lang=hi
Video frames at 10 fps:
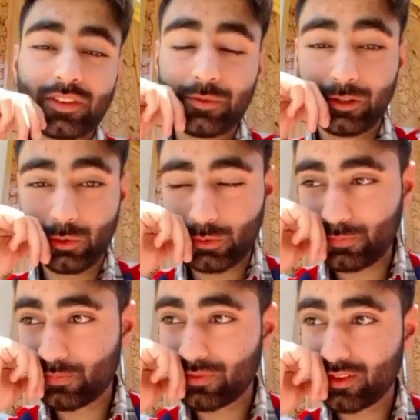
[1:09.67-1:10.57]
हो सभी
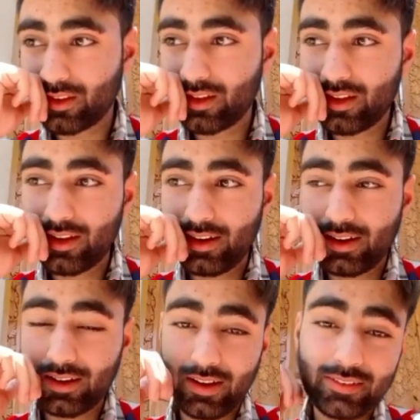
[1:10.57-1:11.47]

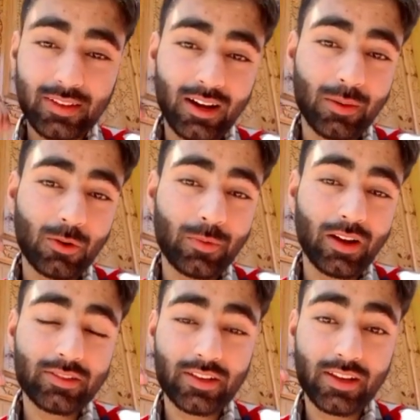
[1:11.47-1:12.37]
लोग गाइज आपको मैं
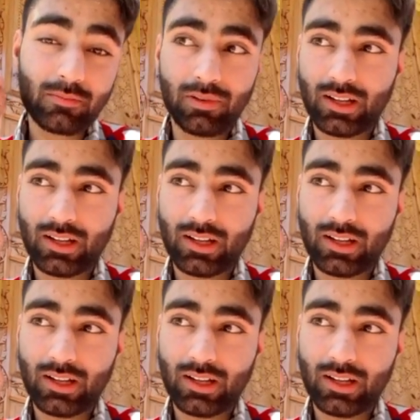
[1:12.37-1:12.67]
आज एक